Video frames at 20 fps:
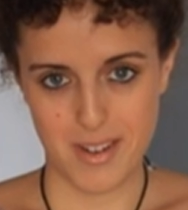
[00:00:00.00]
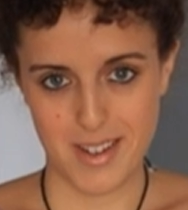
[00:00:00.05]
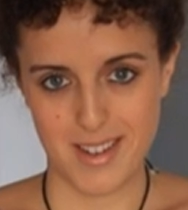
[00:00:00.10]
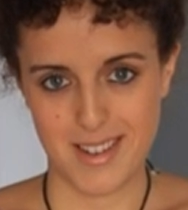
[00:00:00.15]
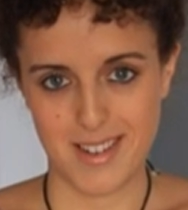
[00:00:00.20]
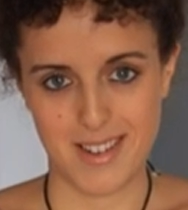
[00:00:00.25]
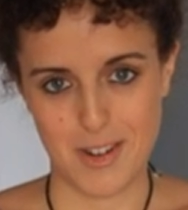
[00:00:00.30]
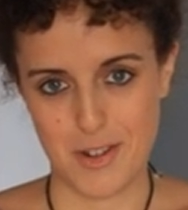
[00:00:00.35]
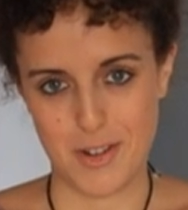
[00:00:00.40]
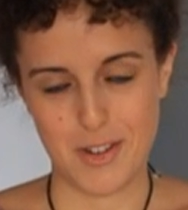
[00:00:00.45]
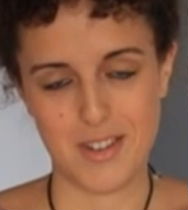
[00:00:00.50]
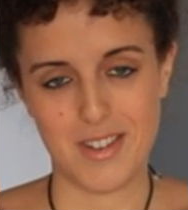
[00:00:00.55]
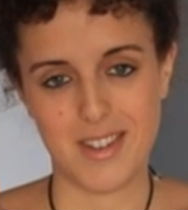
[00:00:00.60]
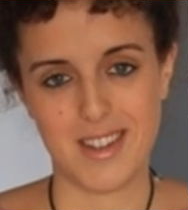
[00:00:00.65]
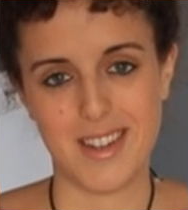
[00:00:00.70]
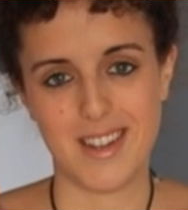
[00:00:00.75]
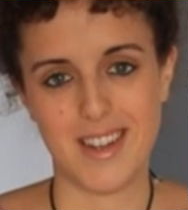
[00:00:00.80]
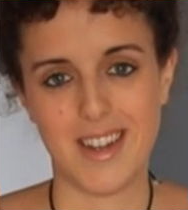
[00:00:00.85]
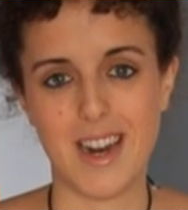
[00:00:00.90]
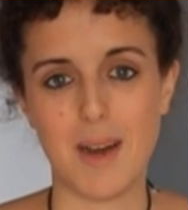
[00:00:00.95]
no,
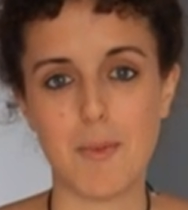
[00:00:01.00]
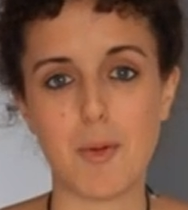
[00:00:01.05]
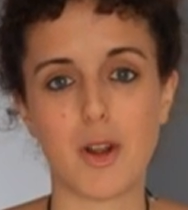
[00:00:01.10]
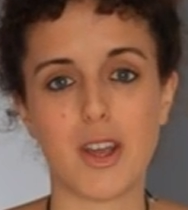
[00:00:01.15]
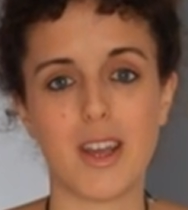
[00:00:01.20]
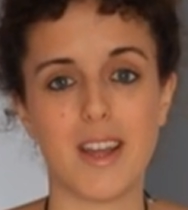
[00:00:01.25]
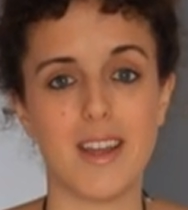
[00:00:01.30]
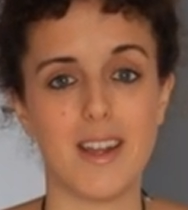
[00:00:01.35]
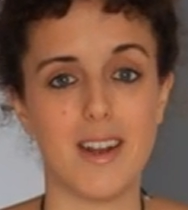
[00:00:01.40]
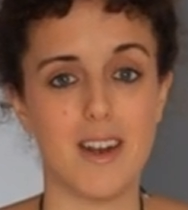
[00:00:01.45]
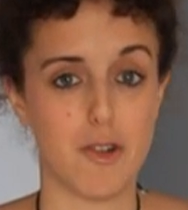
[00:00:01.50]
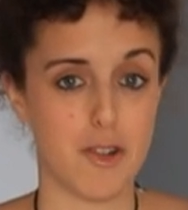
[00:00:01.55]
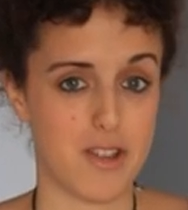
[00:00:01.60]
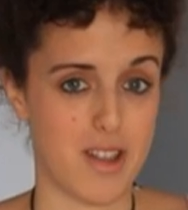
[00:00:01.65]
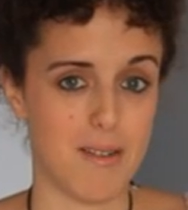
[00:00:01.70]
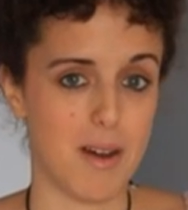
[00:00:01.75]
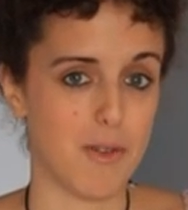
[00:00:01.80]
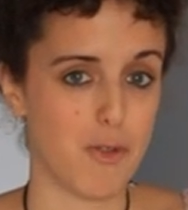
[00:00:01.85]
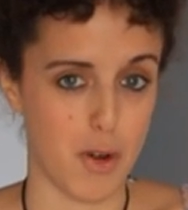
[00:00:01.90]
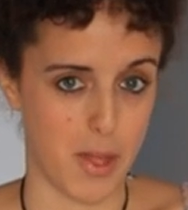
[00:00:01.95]
era porque lo
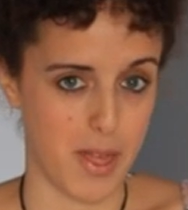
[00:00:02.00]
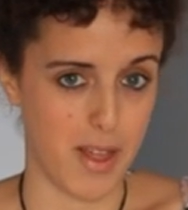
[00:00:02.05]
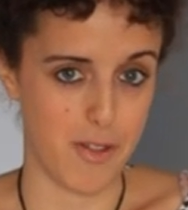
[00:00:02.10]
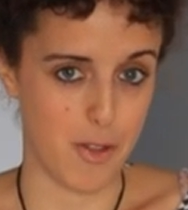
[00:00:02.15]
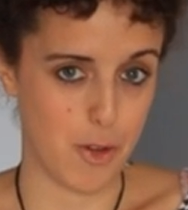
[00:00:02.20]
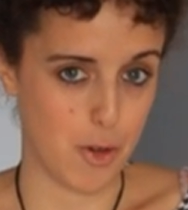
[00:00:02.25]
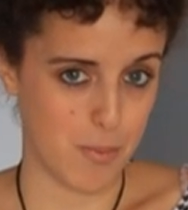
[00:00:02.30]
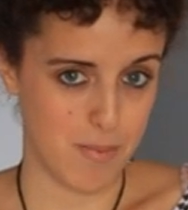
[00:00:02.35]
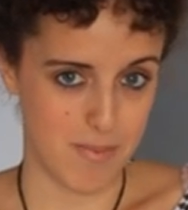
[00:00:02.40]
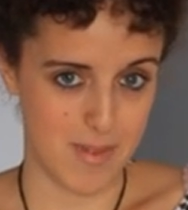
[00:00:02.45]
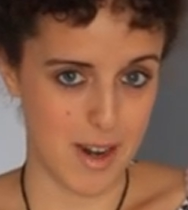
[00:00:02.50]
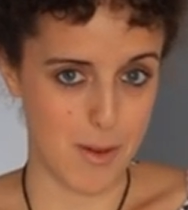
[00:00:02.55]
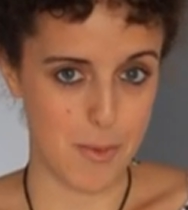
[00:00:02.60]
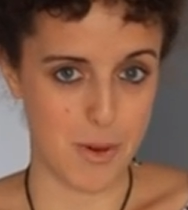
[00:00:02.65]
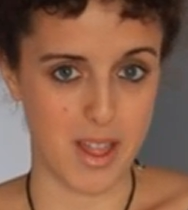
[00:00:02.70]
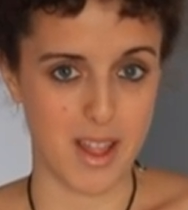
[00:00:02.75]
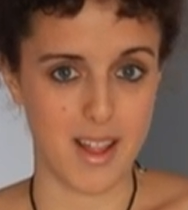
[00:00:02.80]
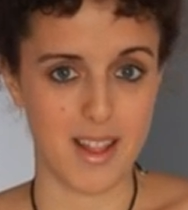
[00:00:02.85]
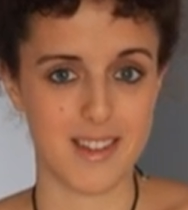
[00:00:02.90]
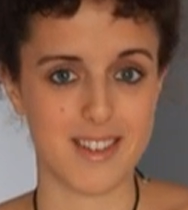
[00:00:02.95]
estaba forzando. La
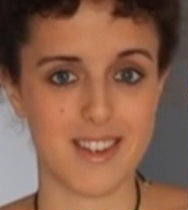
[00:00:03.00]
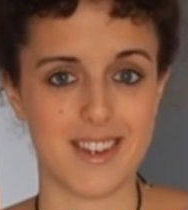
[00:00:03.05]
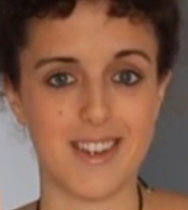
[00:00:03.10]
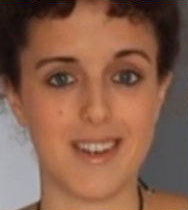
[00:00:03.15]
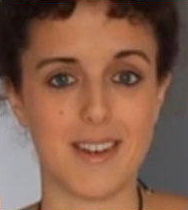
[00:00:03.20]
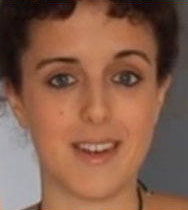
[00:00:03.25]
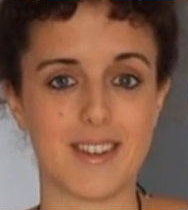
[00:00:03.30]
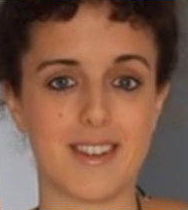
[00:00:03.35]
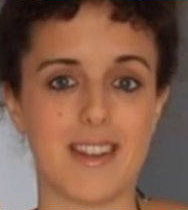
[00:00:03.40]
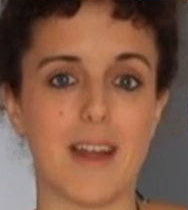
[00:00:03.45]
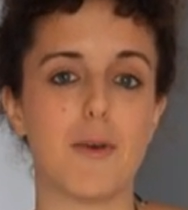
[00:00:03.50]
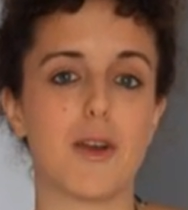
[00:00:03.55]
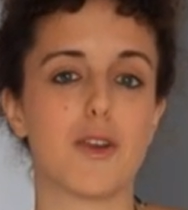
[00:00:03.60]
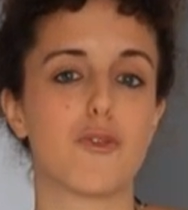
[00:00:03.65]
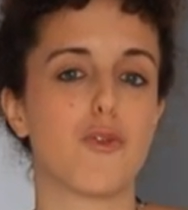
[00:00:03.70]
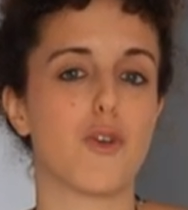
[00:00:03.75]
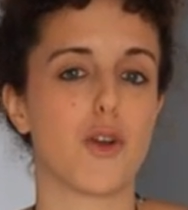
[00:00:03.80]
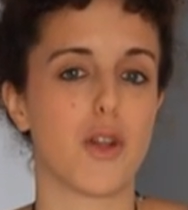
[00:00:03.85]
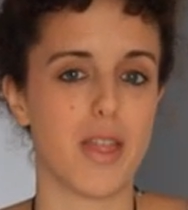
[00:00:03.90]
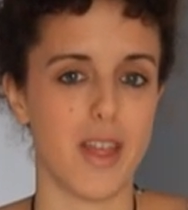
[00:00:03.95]
verdad es que estaba
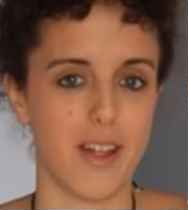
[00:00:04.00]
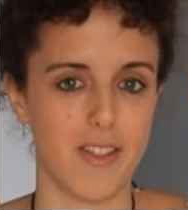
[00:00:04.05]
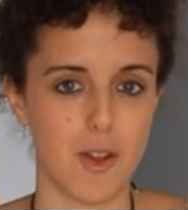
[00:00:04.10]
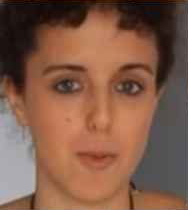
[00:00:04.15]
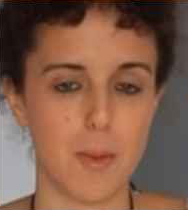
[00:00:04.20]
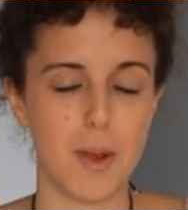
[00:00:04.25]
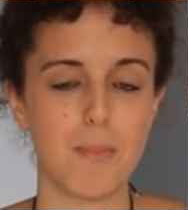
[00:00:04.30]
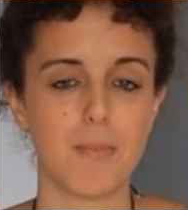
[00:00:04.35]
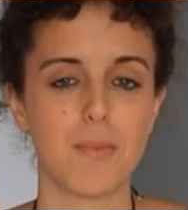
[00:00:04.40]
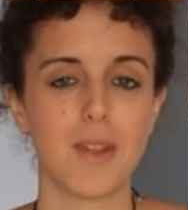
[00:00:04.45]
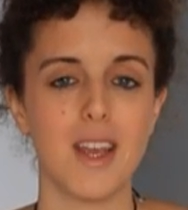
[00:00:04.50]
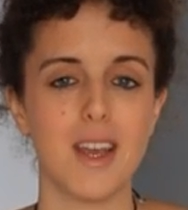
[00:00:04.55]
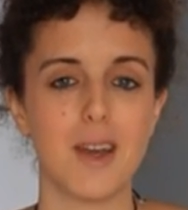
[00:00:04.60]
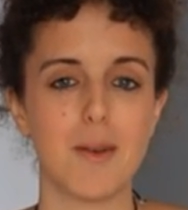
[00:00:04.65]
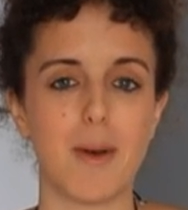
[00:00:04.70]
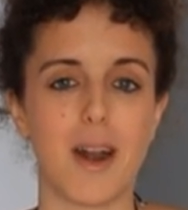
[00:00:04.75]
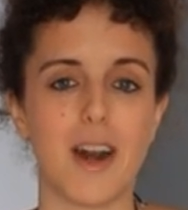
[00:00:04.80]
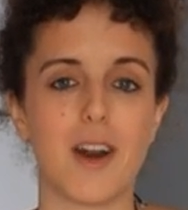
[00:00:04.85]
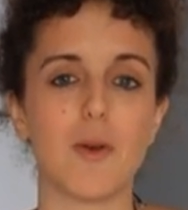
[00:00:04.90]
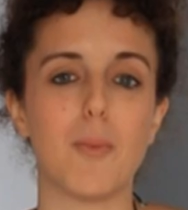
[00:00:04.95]
esforzándome
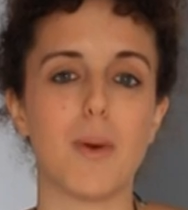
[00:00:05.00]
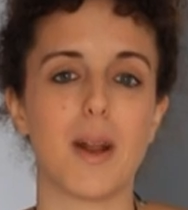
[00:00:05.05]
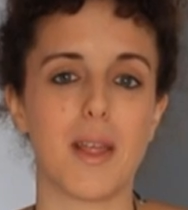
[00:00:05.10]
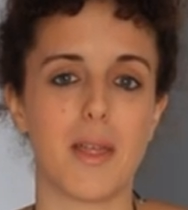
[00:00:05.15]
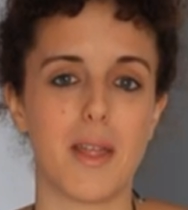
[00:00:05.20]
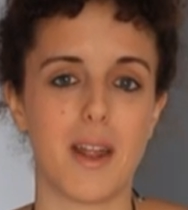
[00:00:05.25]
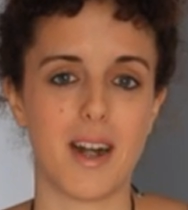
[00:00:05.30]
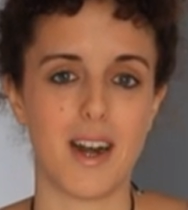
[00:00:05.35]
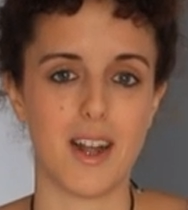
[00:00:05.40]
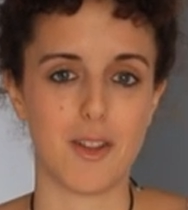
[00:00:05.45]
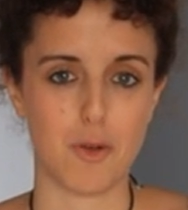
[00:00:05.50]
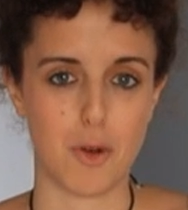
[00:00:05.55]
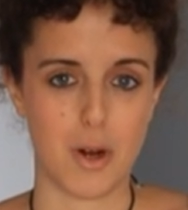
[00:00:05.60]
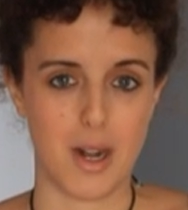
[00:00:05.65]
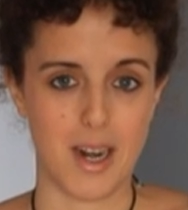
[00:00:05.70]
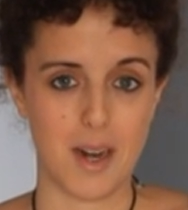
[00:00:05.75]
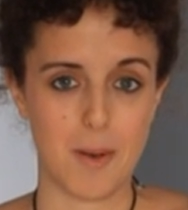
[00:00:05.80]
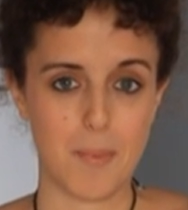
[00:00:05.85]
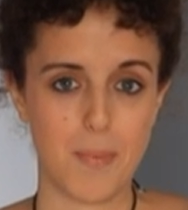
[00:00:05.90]
para no parecer natural.